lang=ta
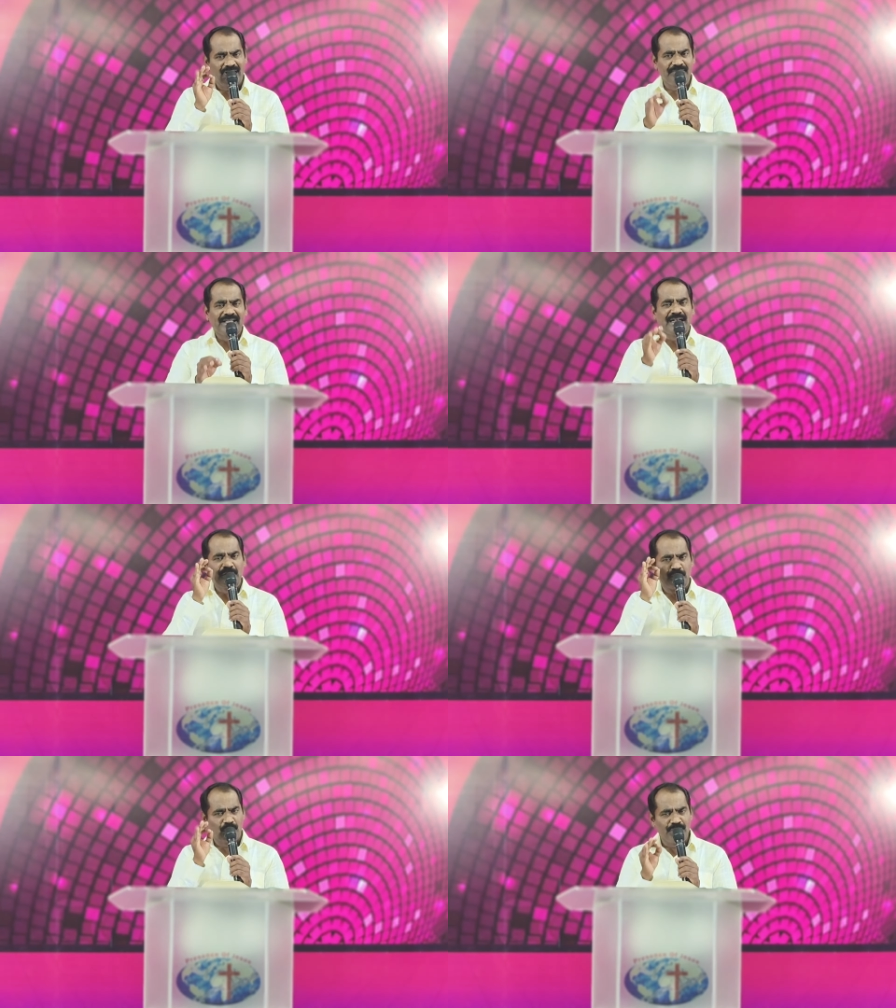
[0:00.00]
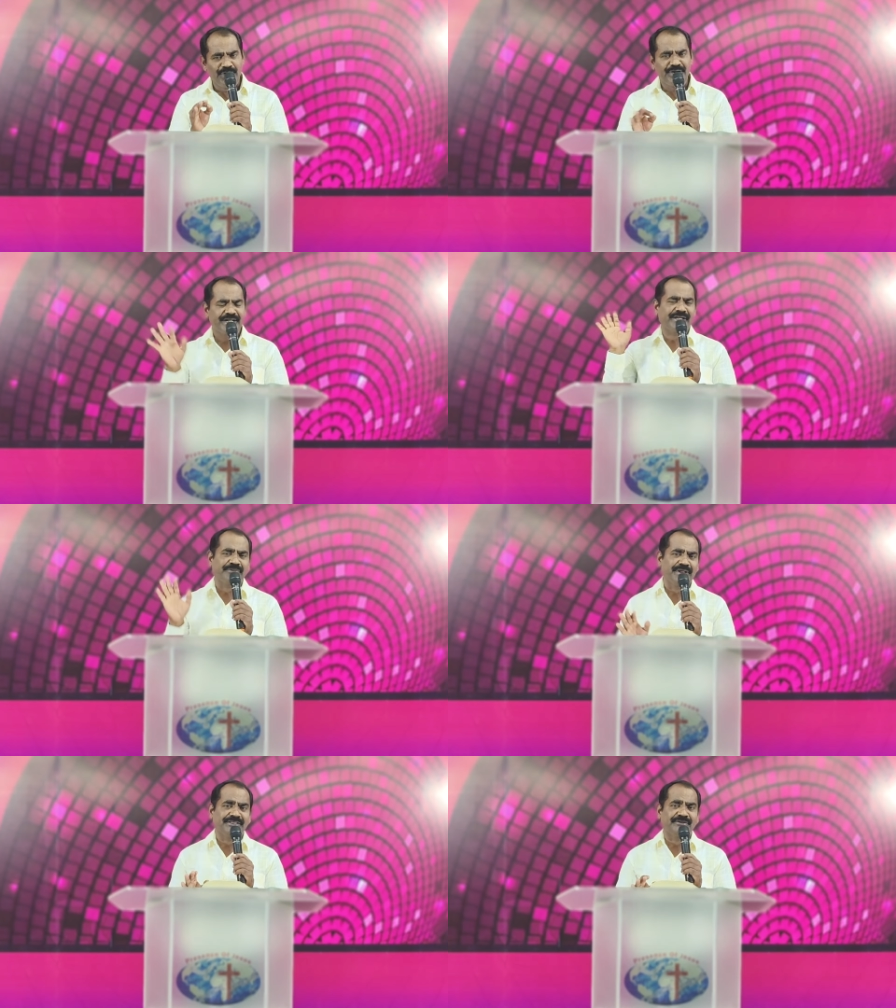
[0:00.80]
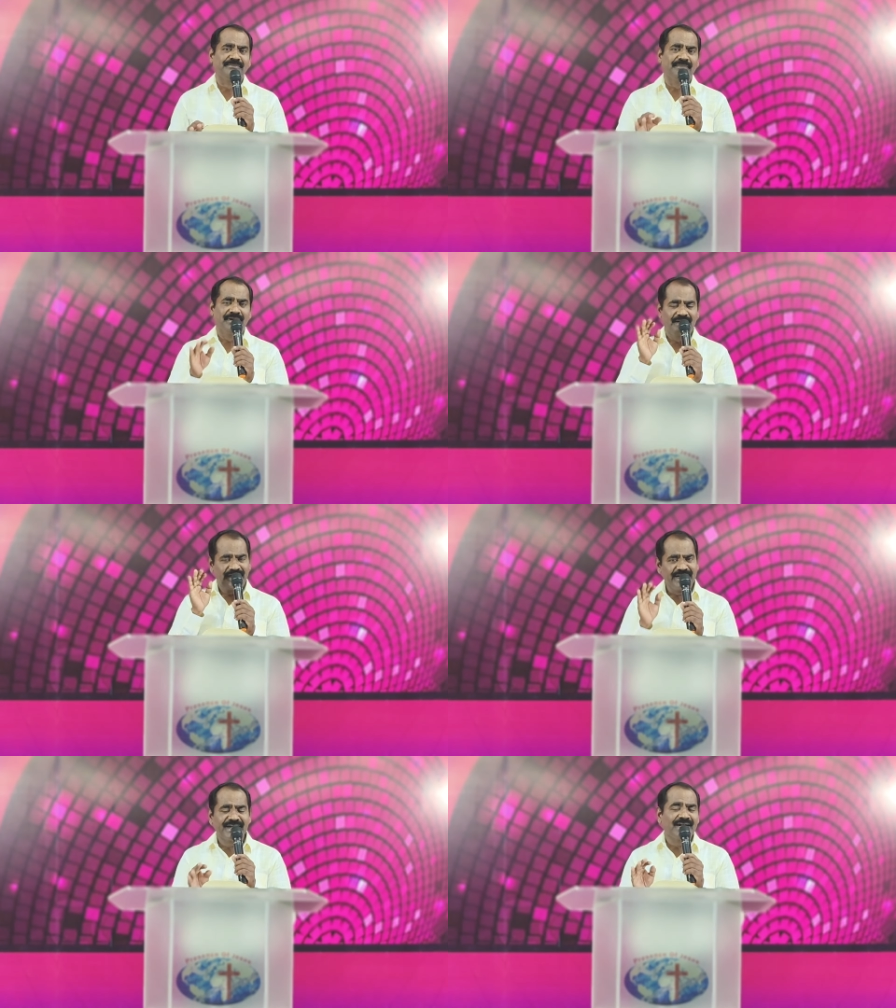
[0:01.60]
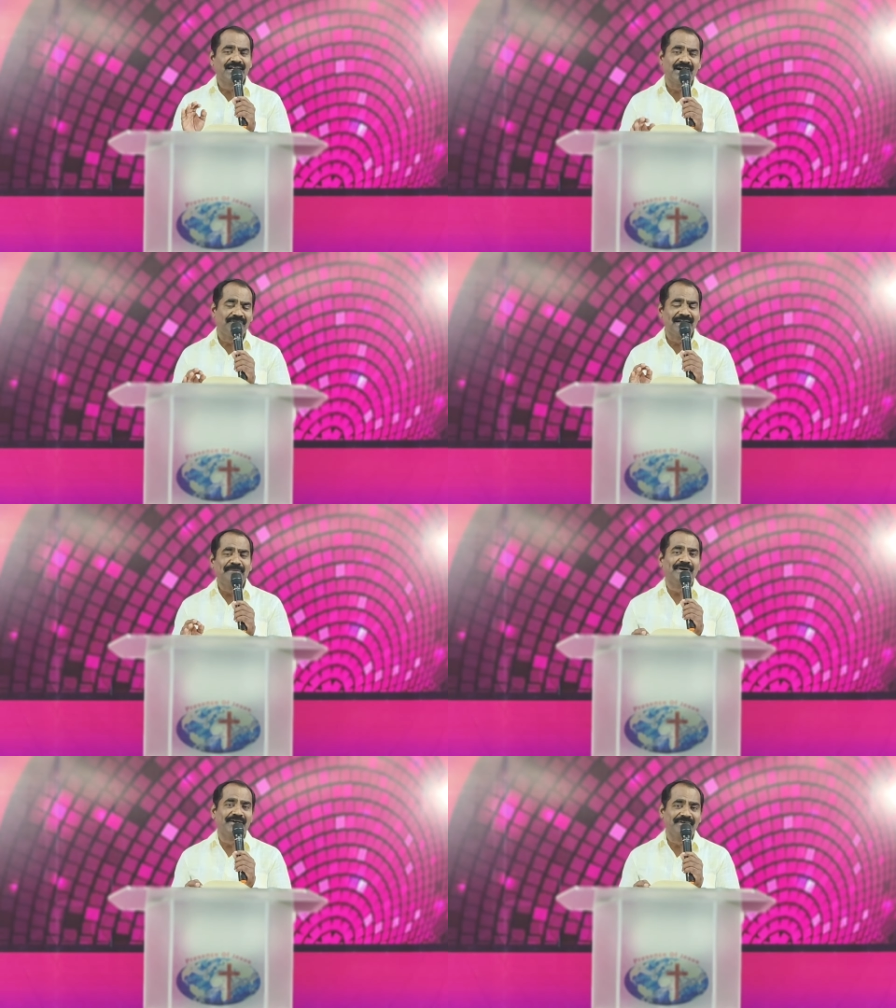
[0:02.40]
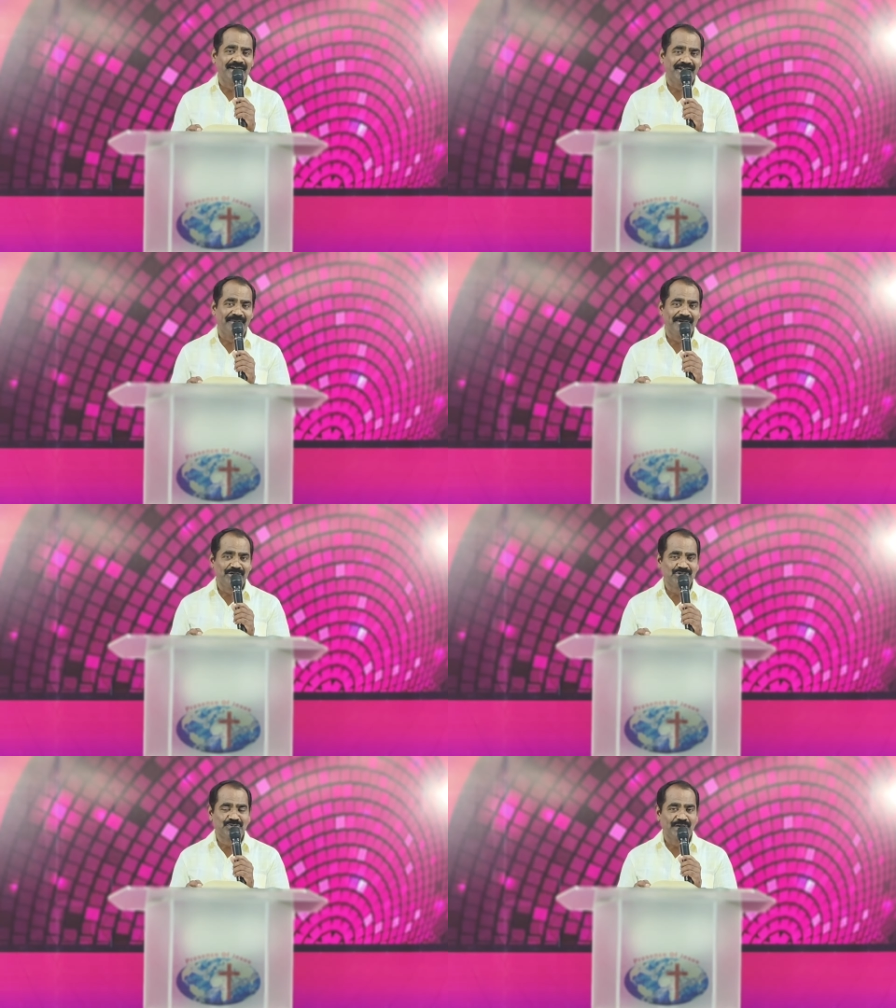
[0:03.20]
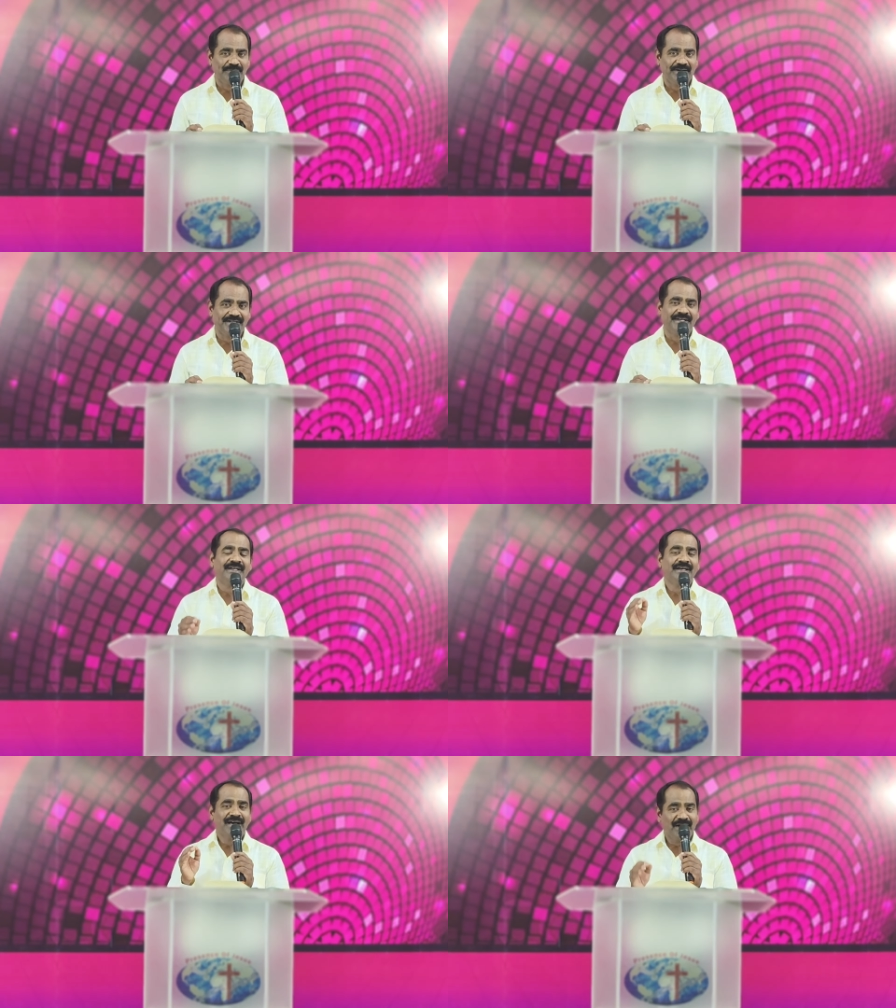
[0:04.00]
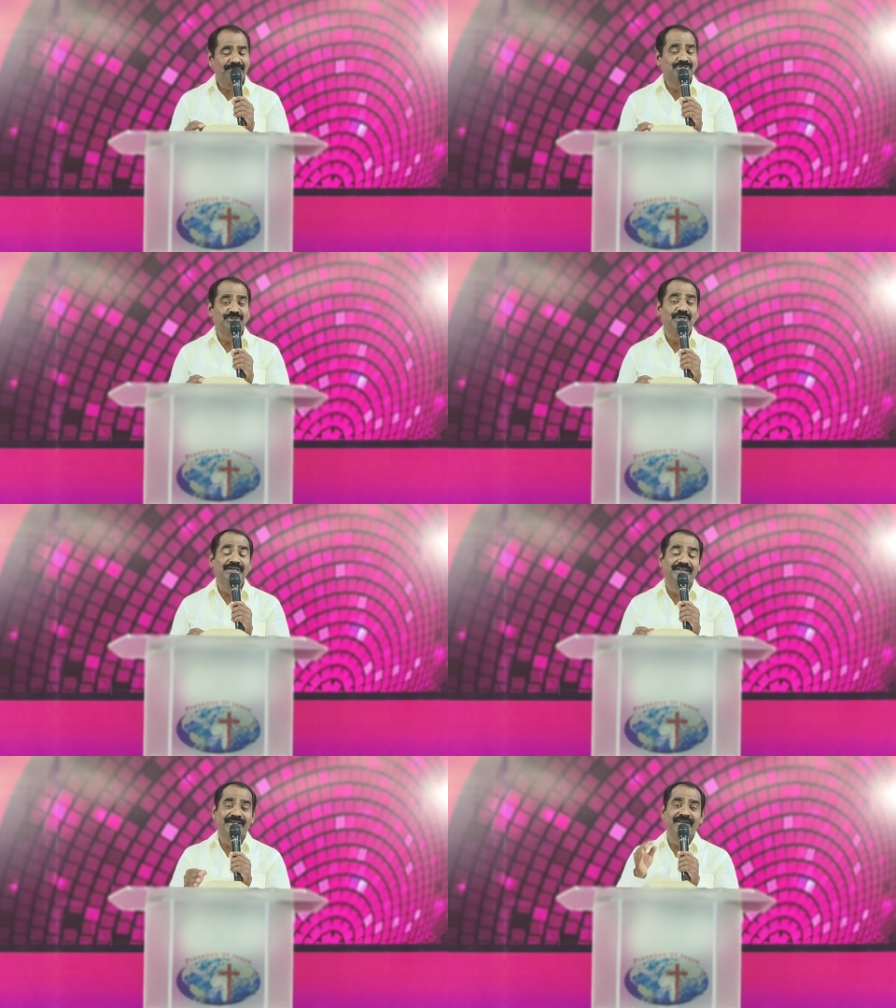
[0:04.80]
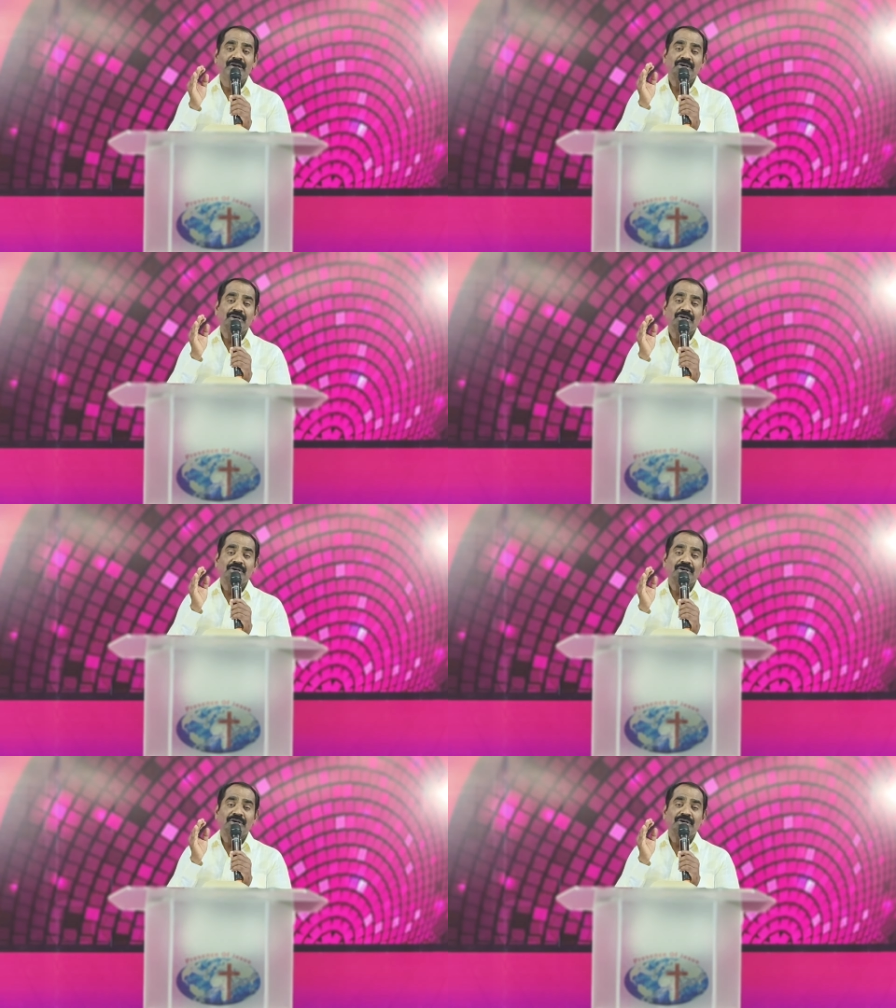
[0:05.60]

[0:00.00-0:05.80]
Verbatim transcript: அவைகளில் ஒன்றை குறித்தும் நீங்கள் கவலைப்பட வேண்டாம் என்று சொல்லிவிட்டு அவர் சொல்லுகிறார்